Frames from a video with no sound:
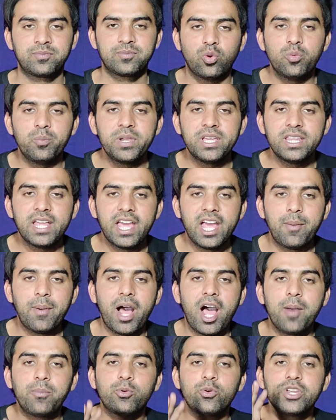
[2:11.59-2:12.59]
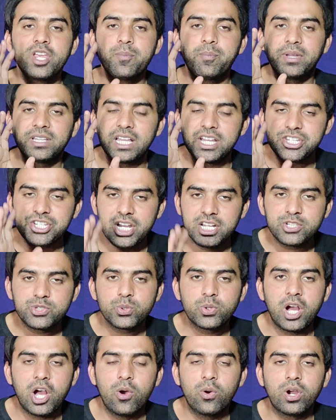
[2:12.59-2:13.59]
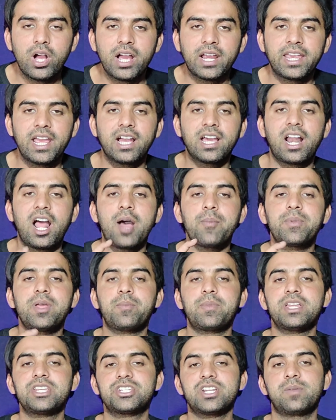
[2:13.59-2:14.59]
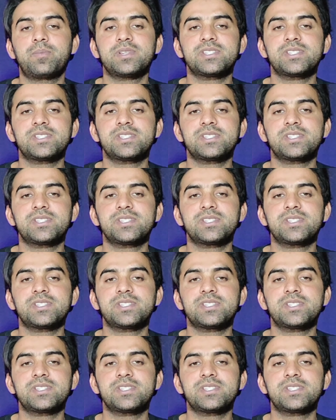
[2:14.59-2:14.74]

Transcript: तो उम्मीद है अब आपको ये पता चल चुका होगा कि अगर आपने अपने चैनल